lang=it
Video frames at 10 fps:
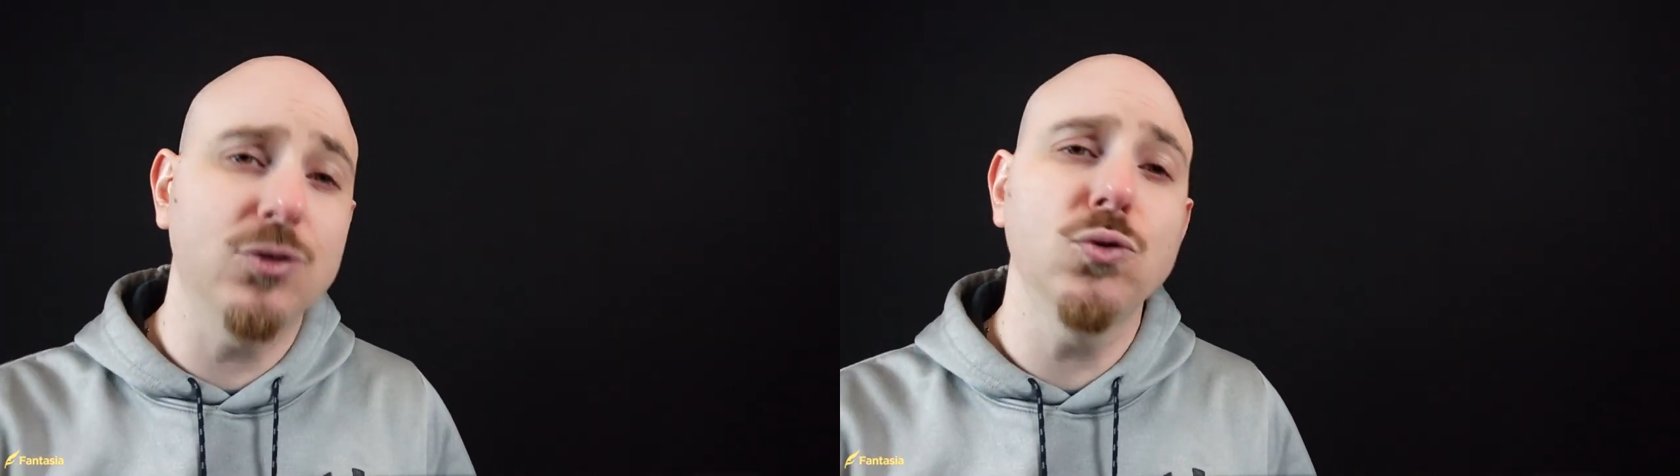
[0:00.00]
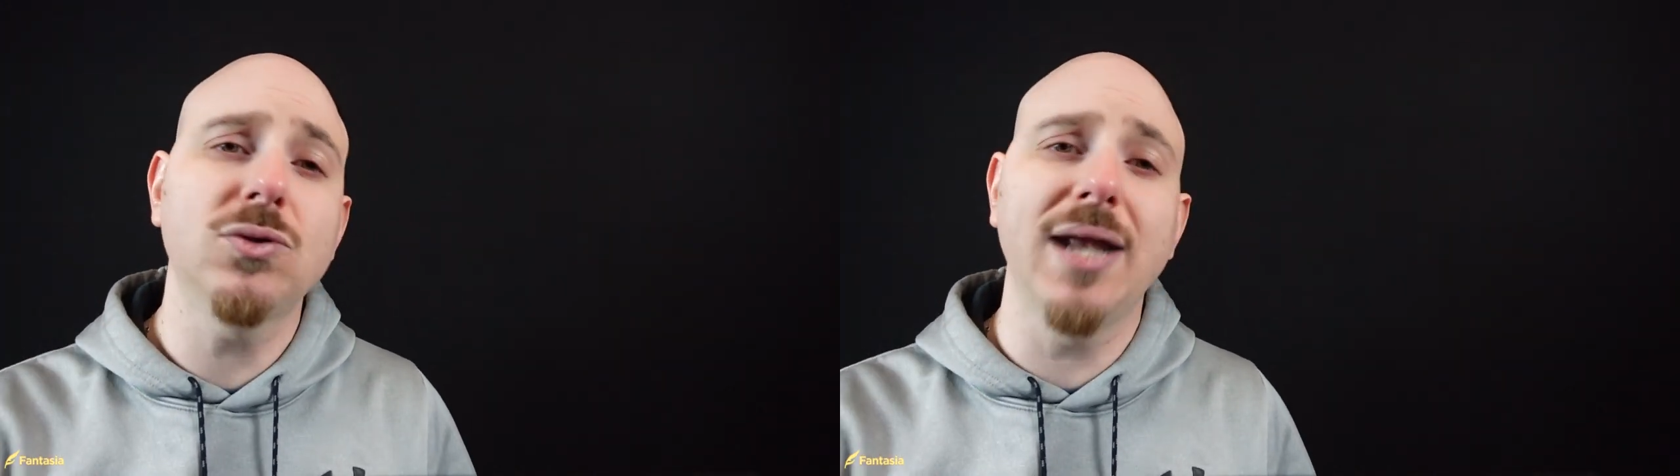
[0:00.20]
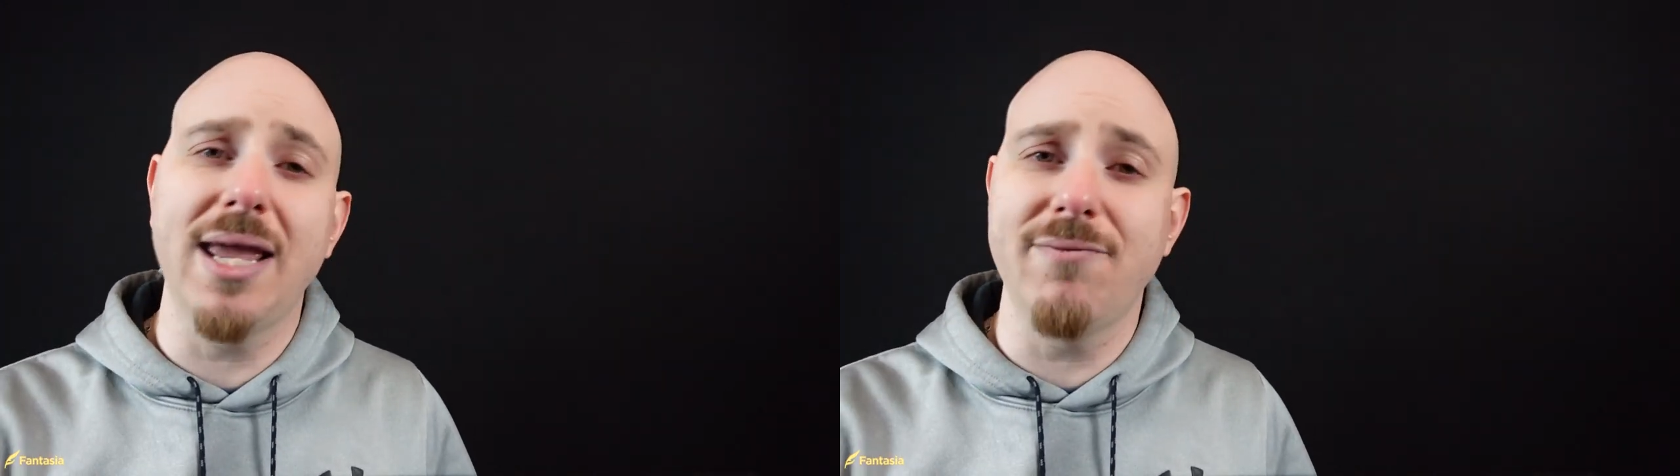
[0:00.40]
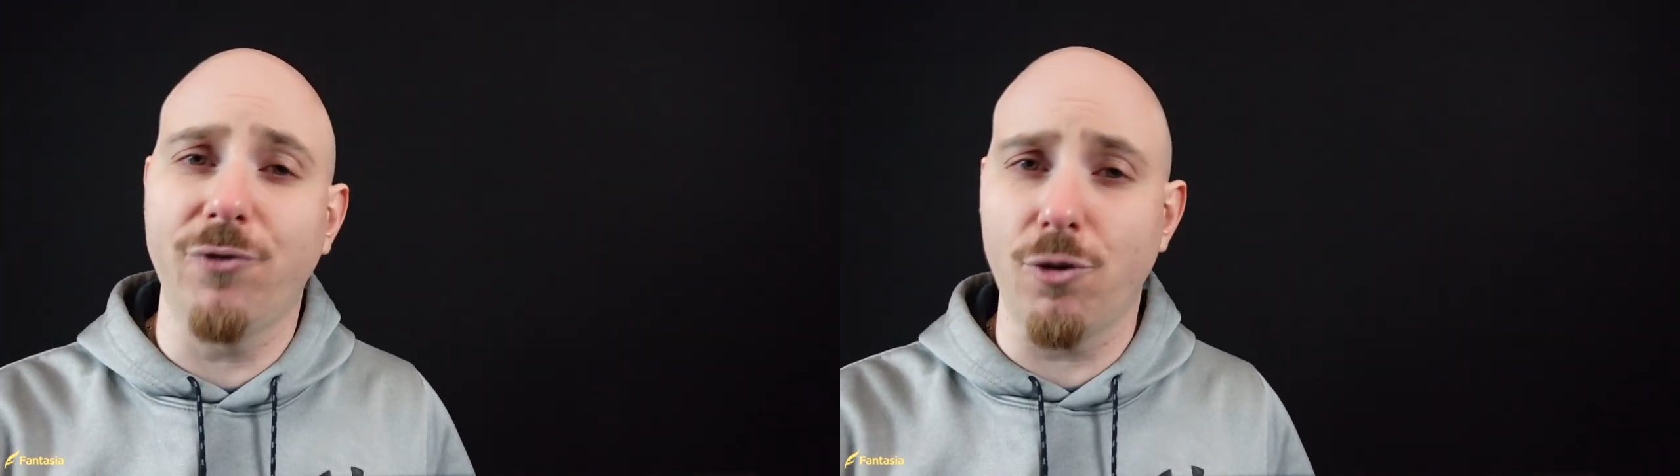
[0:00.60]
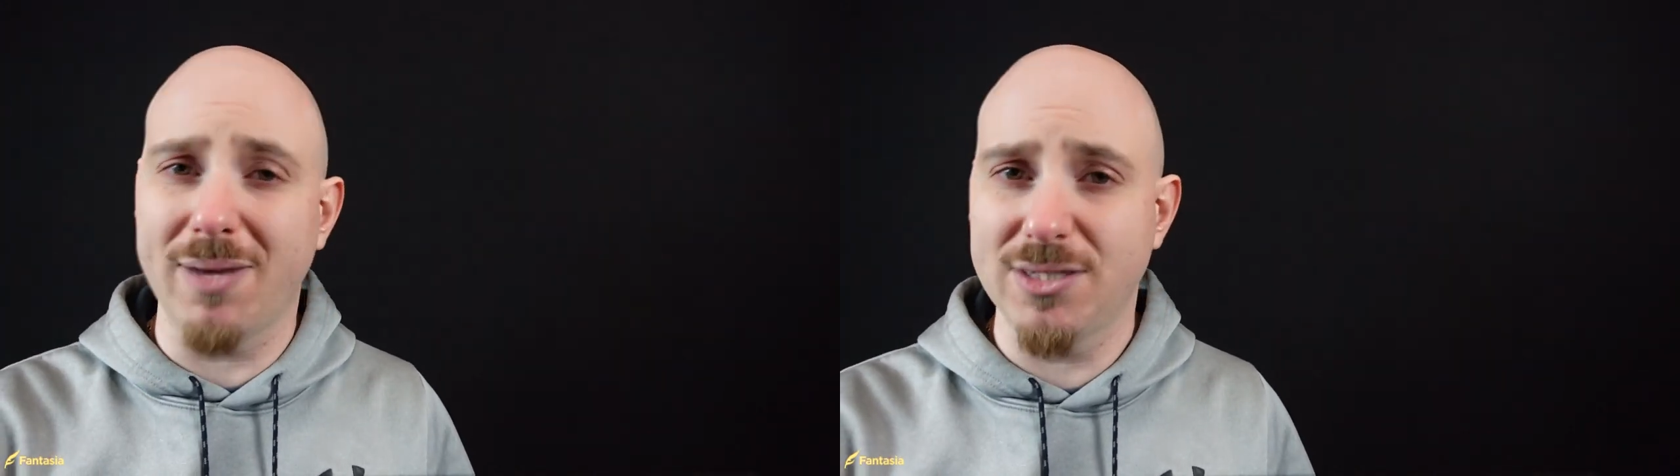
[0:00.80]
tutte le
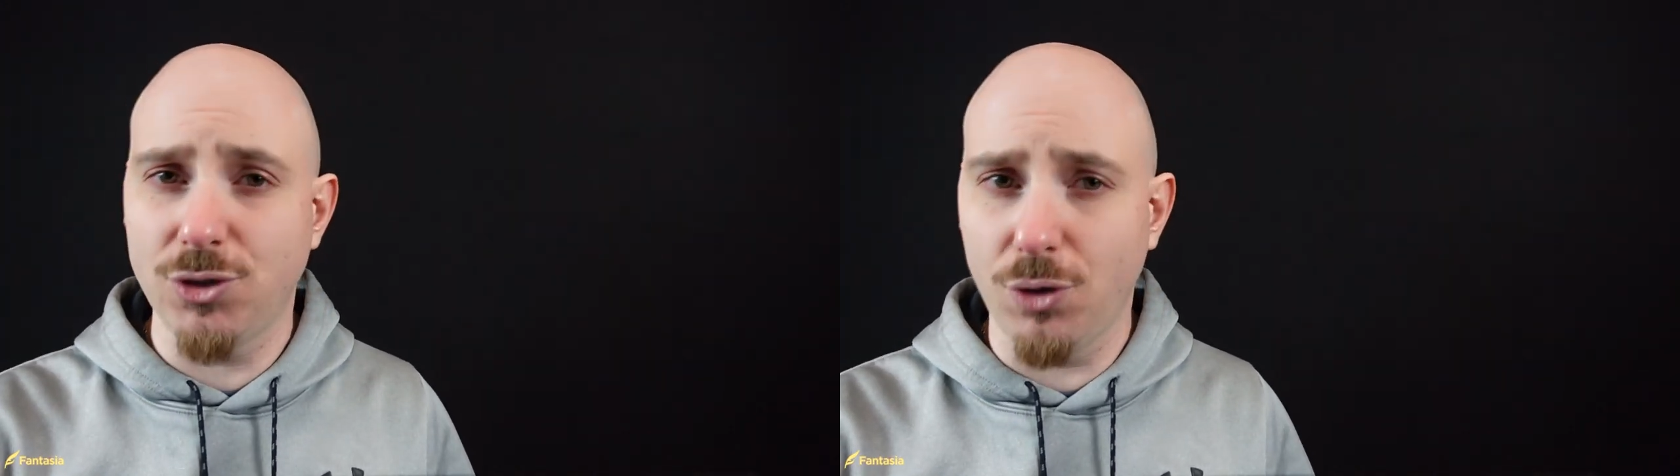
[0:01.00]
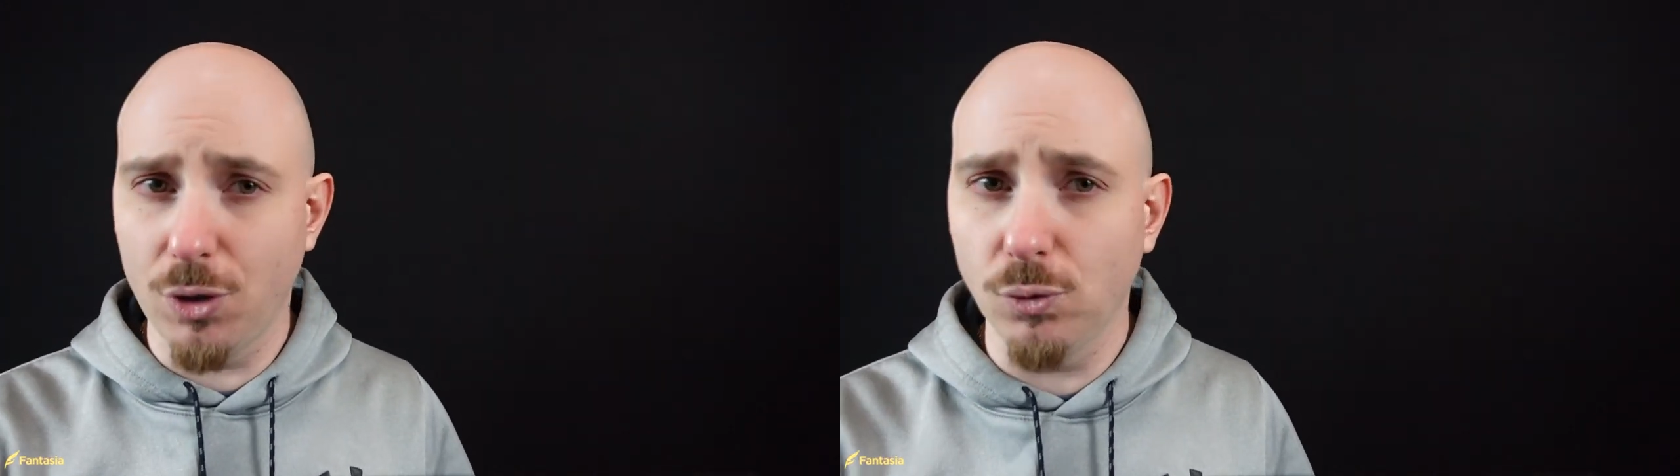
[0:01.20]
informazioni